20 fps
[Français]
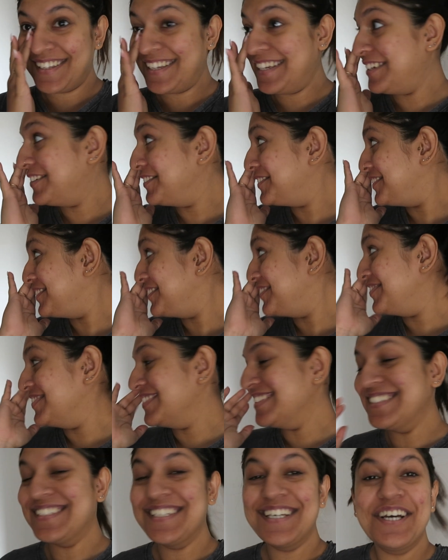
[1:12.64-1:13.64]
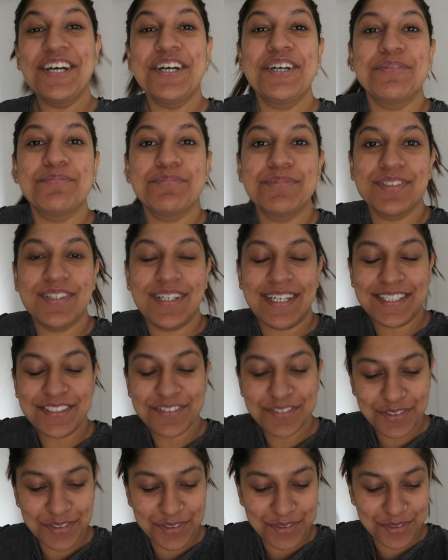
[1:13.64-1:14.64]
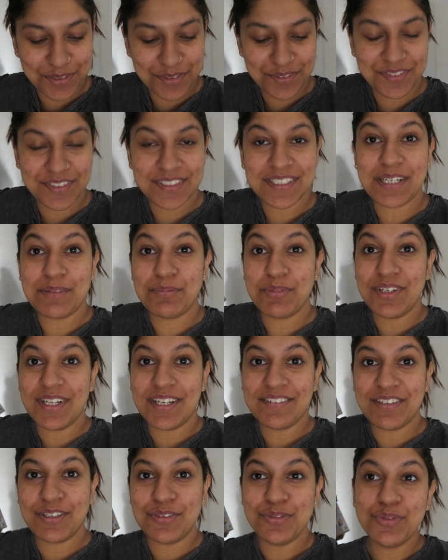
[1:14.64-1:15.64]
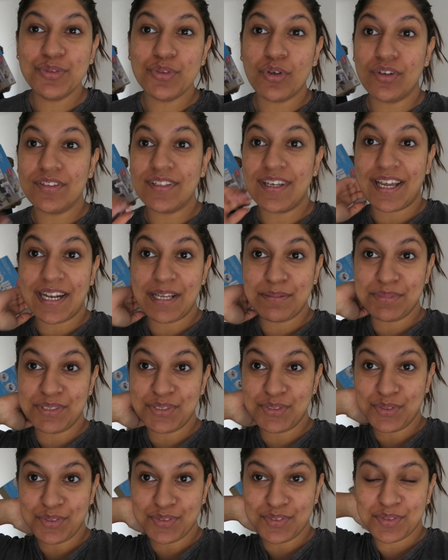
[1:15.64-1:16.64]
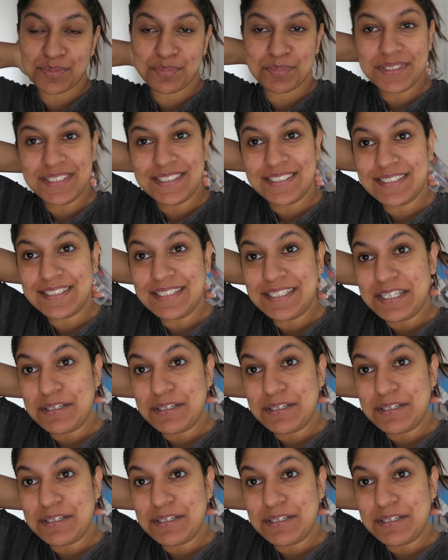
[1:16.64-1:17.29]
Hello tout le monde Bon là je vous retrouve finalement, il a fallu qu'on rentre à la maison en speed